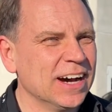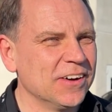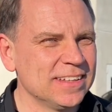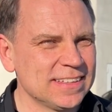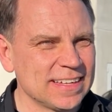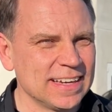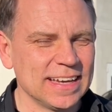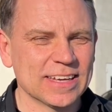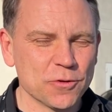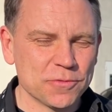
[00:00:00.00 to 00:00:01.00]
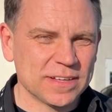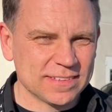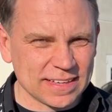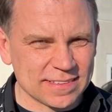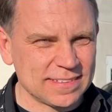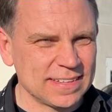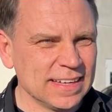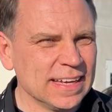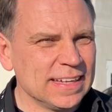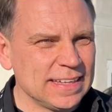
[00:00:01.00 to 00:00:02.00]
Und äh, ich hoffe, dass jetzt
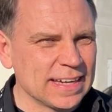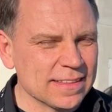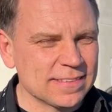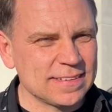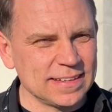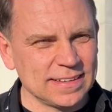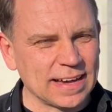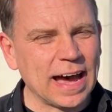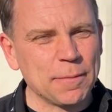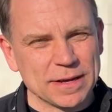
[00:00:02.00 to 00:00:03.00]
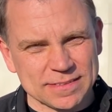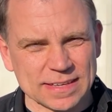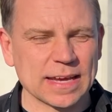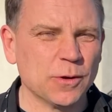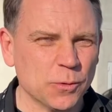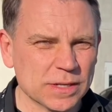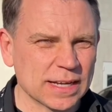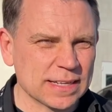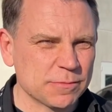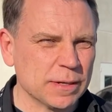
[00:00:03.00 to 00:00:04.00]
die ganze Arbeit sich gelohnt
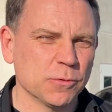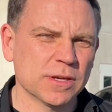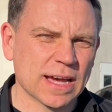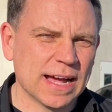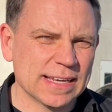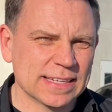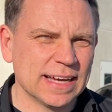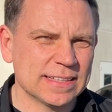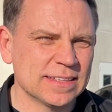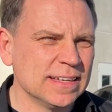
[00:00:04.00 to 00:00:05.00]
hat, dass man durchgehalten hat.